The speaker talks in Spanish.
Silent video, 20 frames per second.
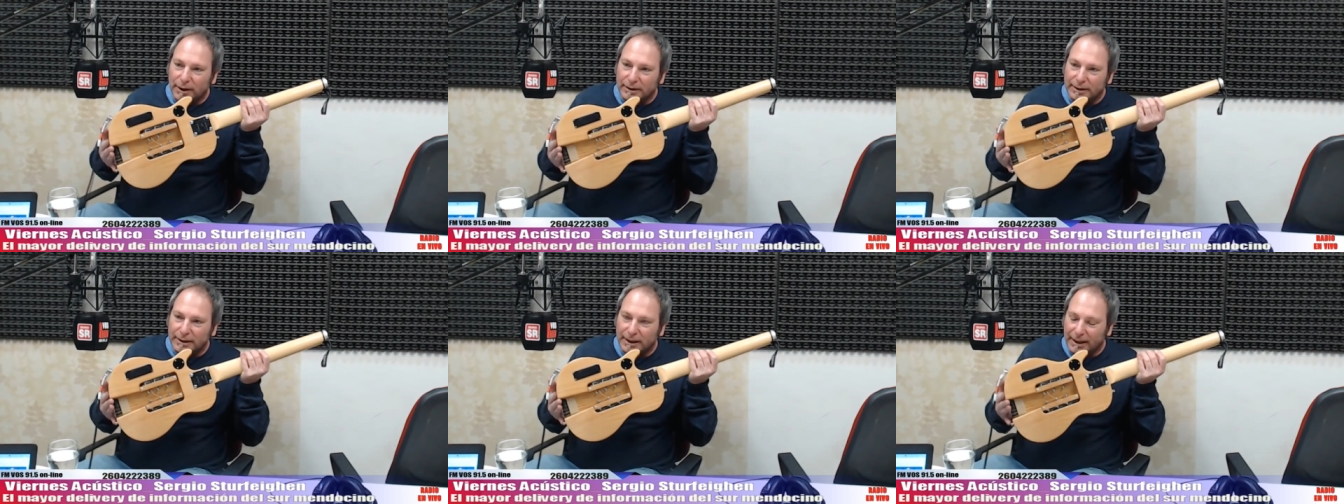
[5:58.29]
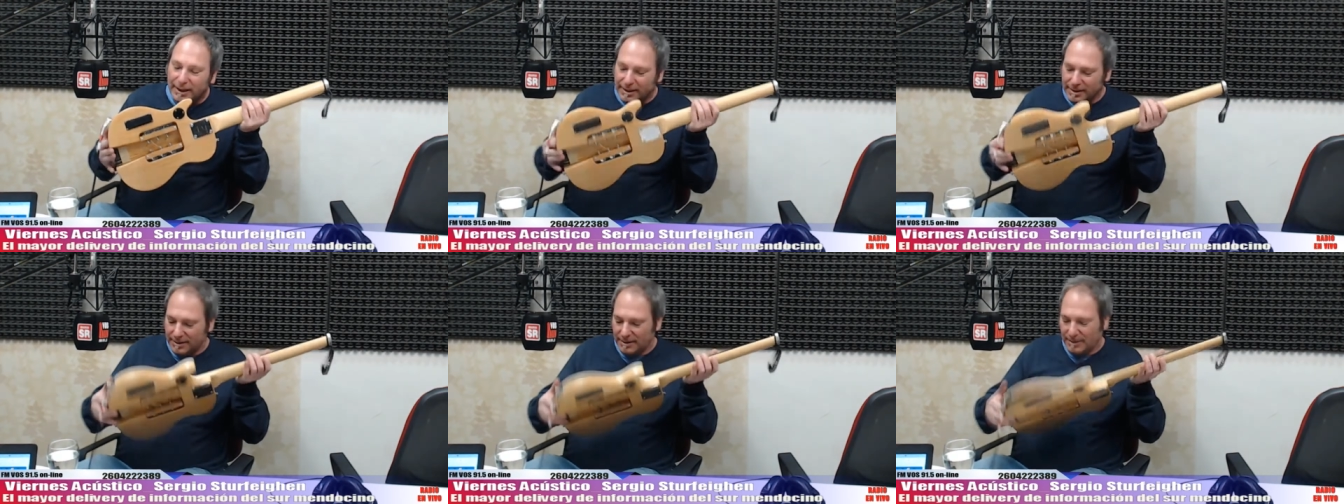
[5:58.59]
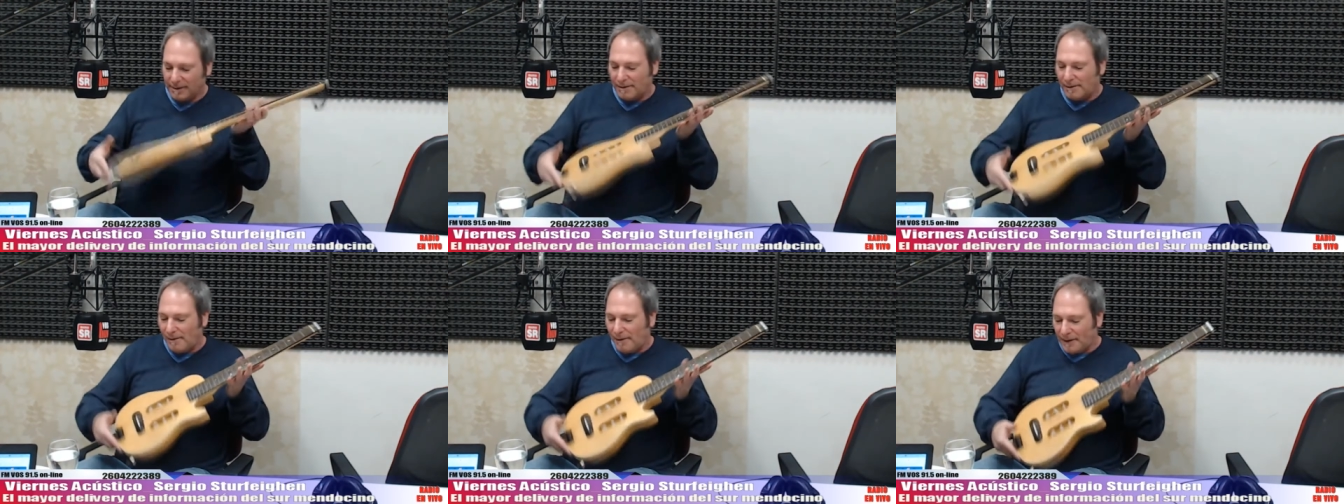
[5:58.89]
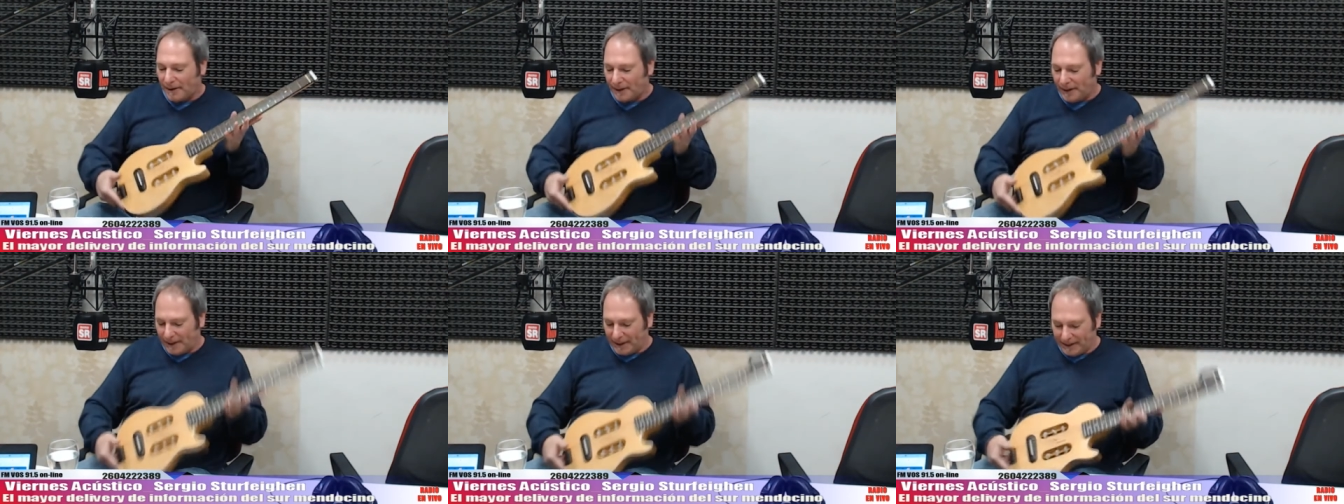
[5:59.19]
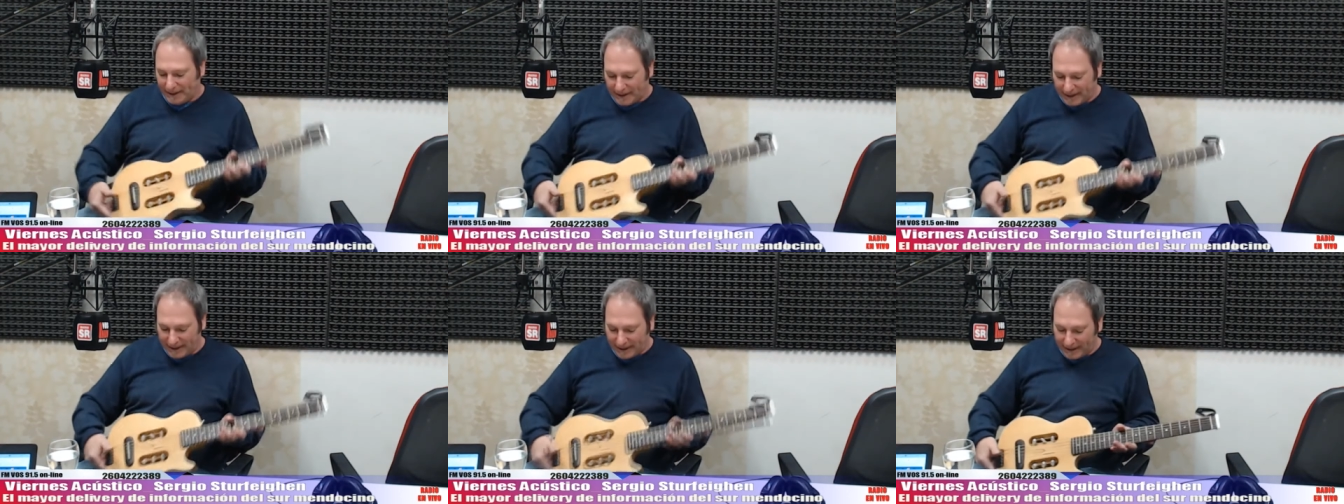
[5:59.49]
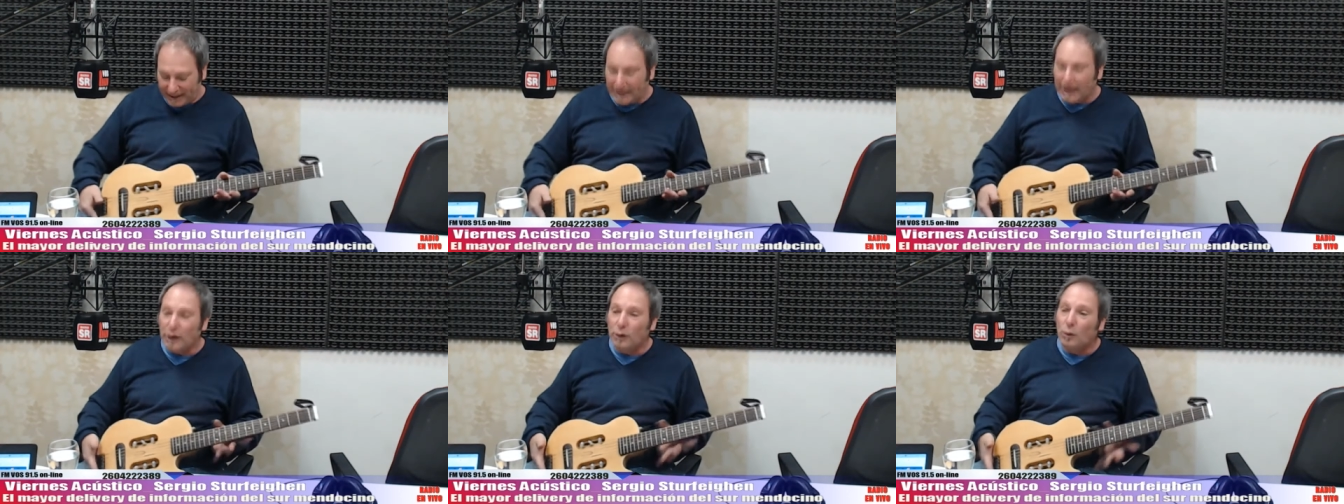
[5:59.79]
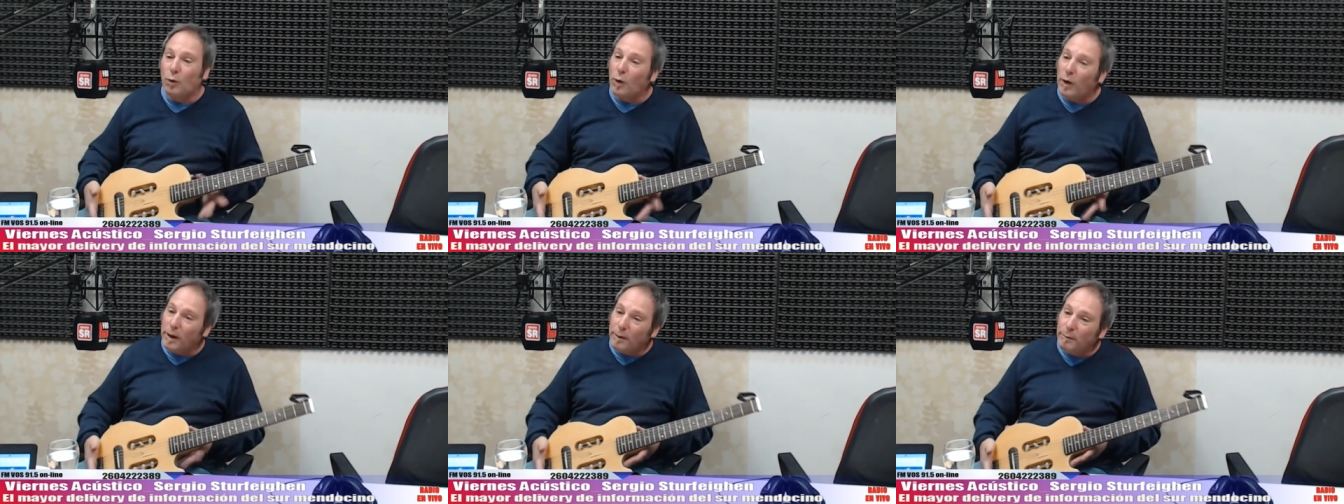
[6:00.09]
atrás. Este, y el
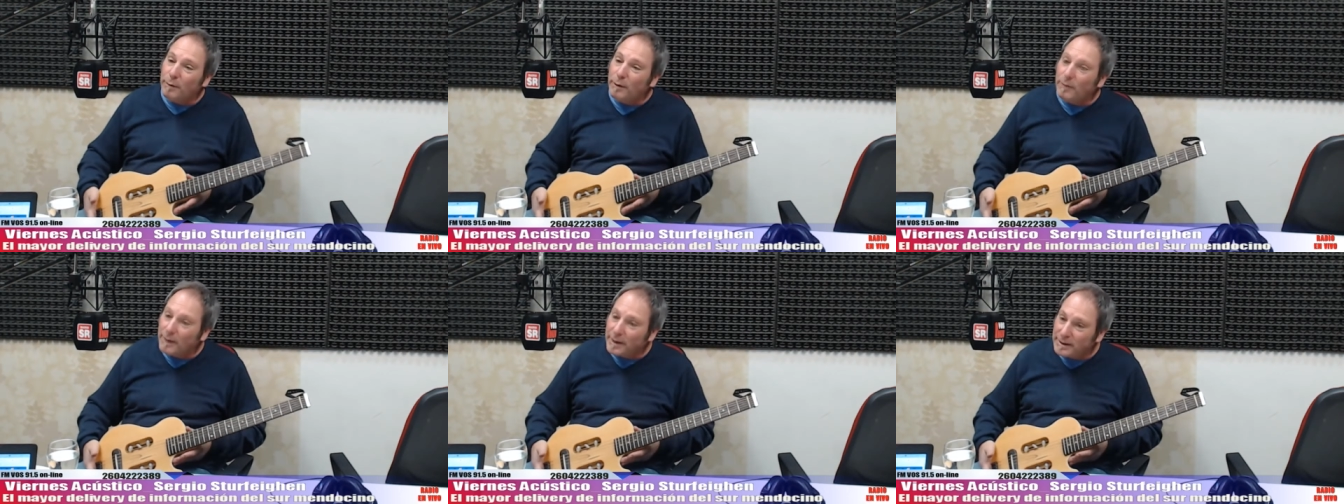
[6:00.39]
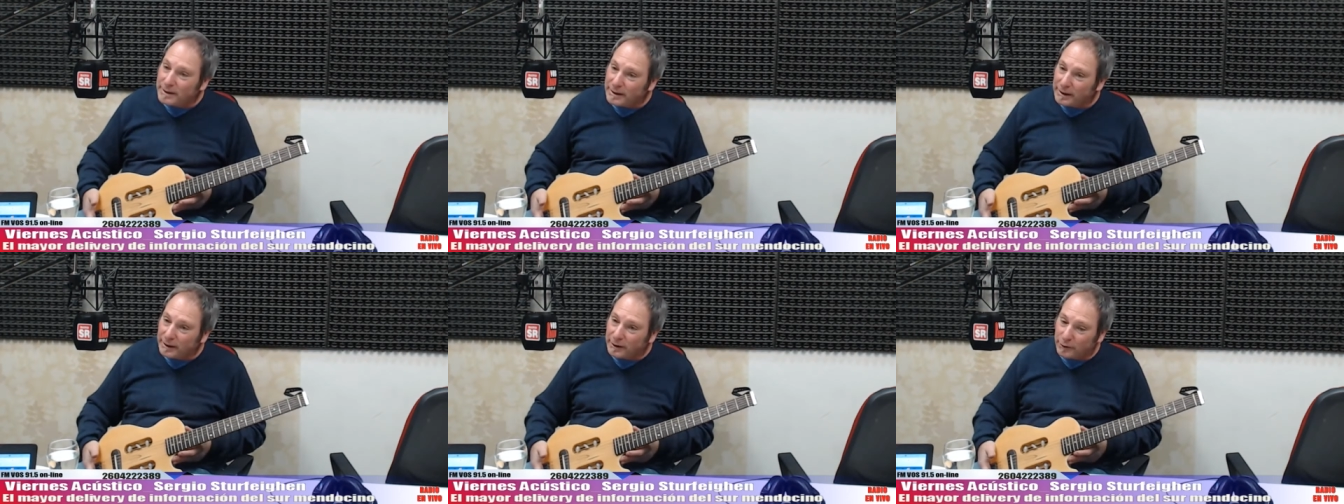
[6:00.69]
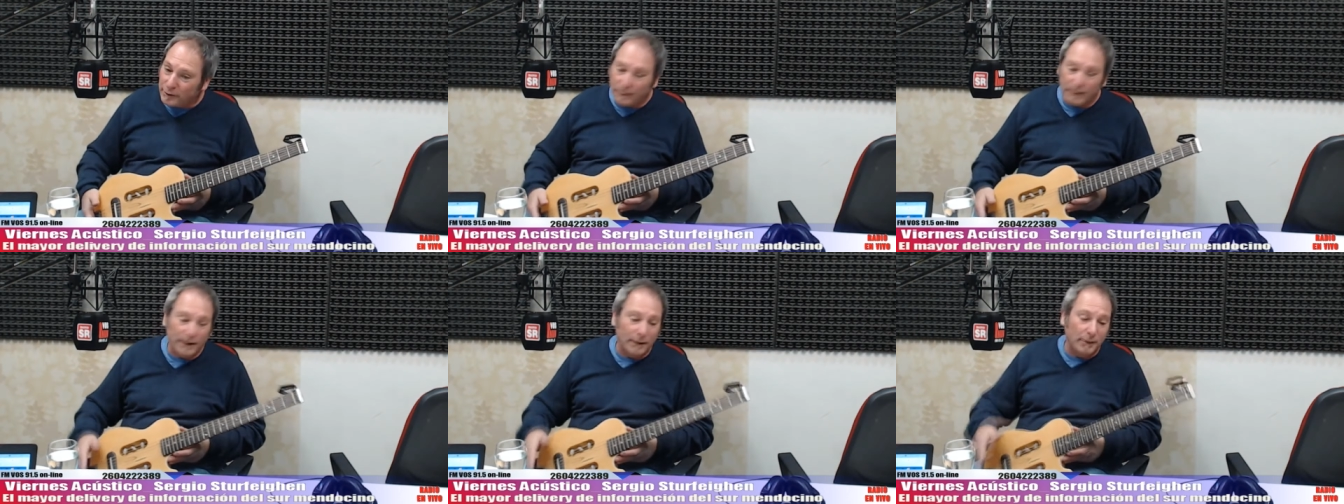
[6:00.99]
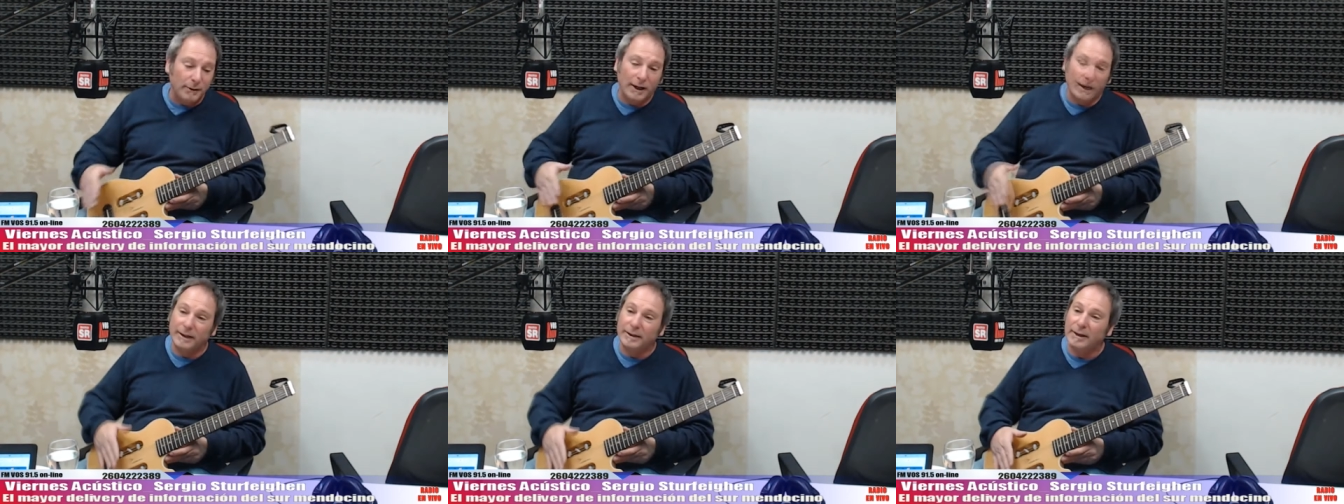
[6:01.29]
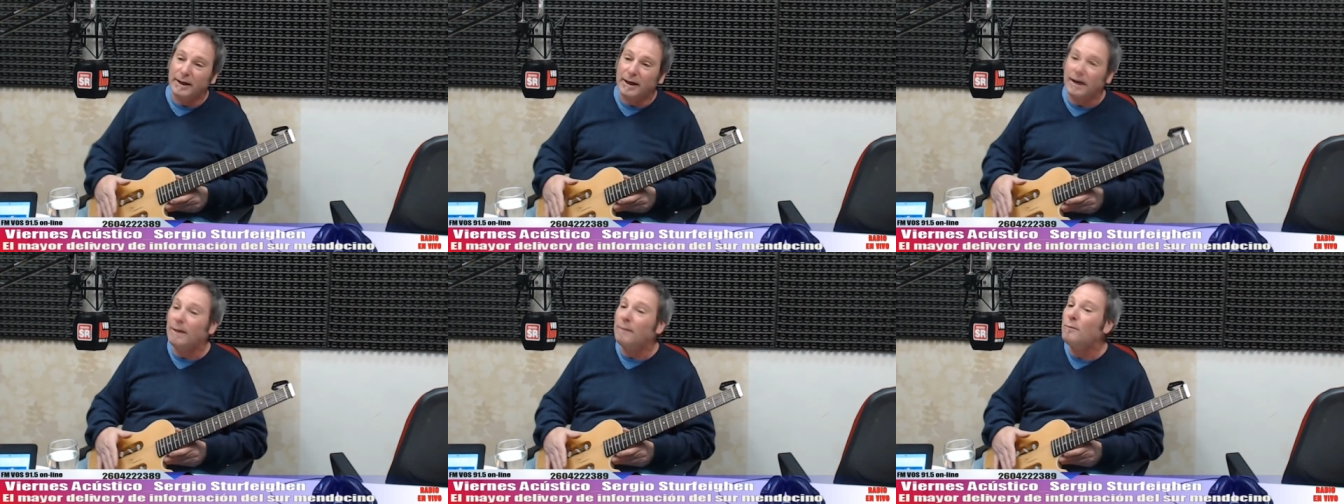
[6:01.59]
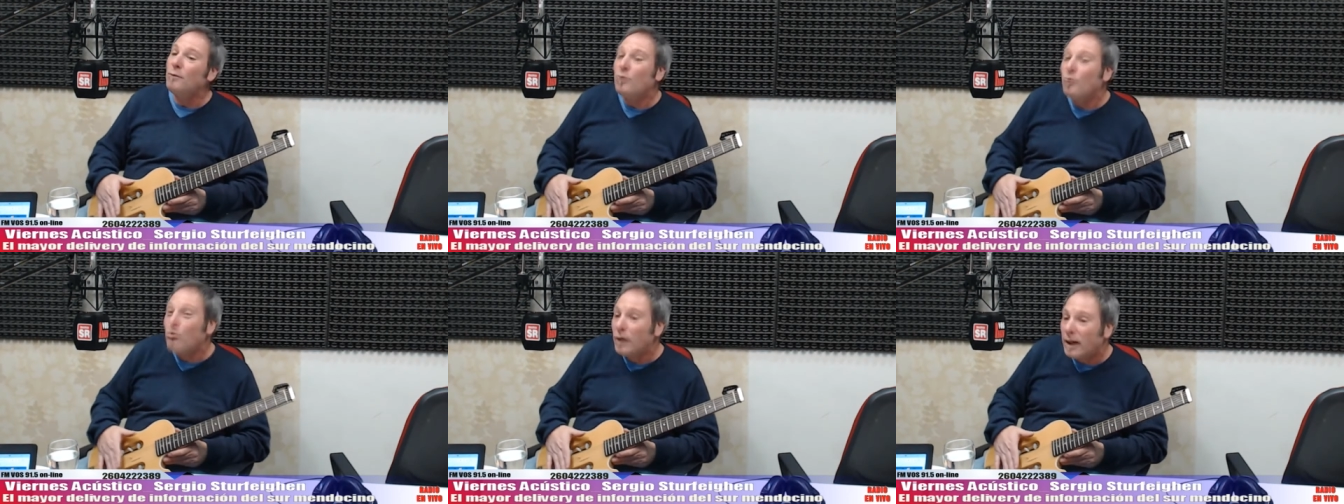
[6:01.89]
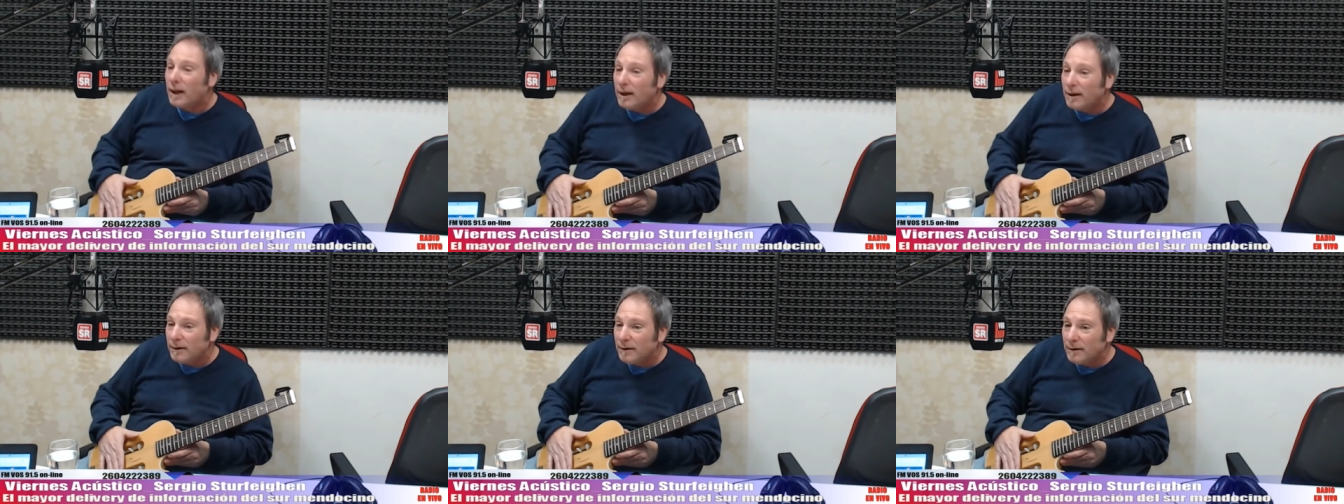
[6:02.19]
cuerpo es más chico. Es una guitarra
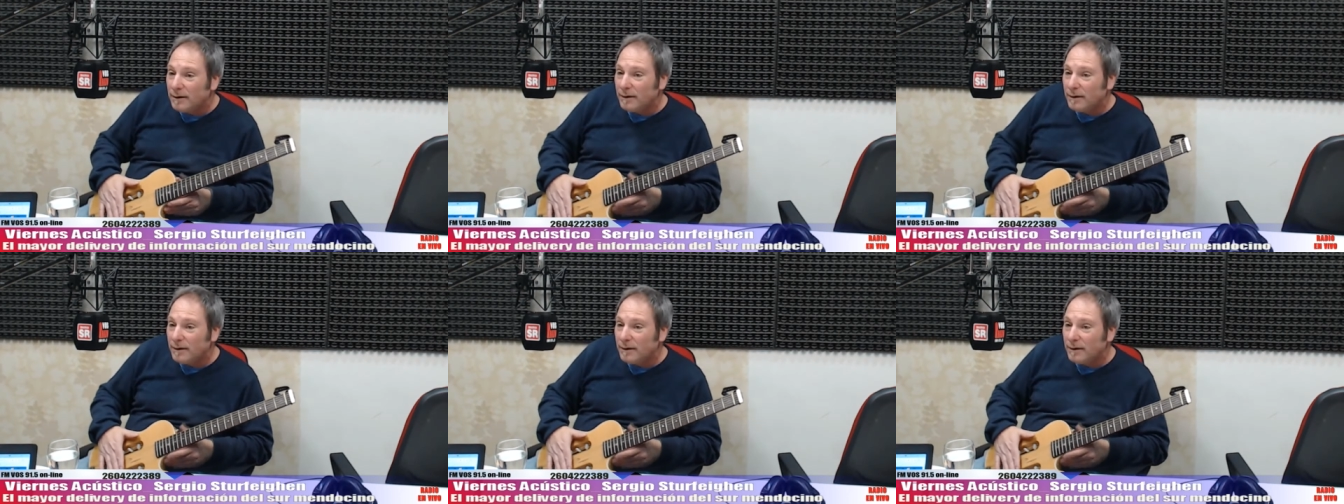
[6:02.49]
muda,